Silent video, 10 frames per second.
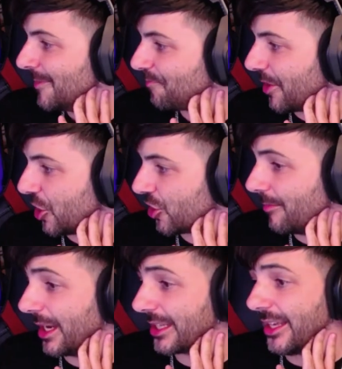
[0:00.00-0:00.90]
Pero sin
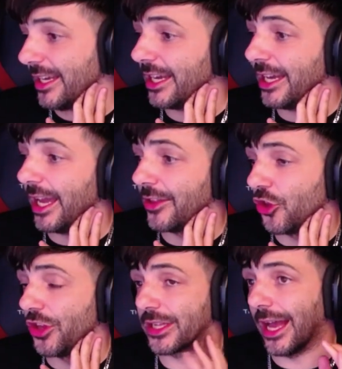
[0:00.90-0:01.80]
más.
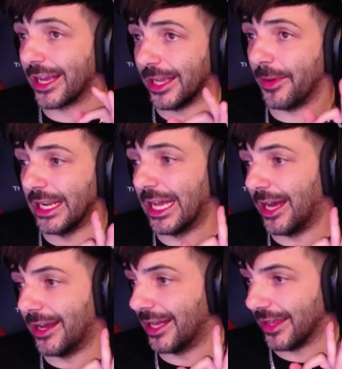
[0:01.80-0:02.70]
entonces, aquí viene
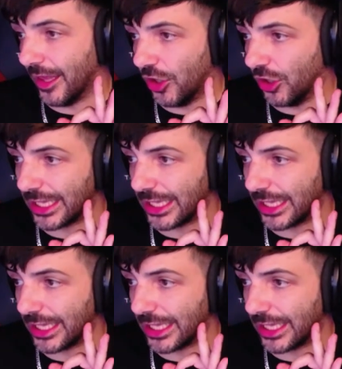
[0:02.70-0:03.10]
la, la, atención.